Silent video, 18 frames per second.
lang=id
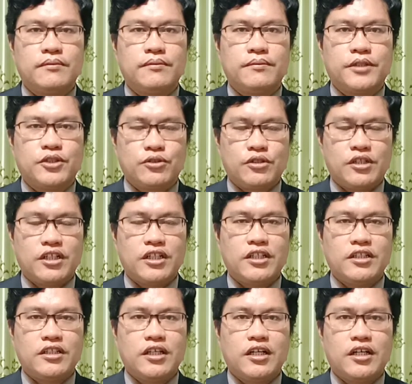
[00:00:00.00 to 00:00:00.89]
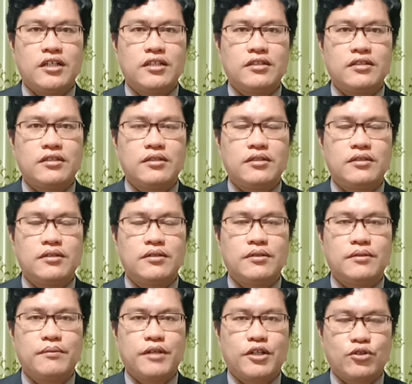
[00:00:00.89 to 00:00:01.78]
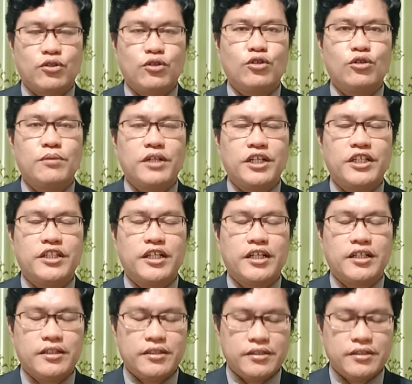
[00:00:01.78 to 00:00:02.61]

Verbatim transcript: pasolan kita martonggo mahita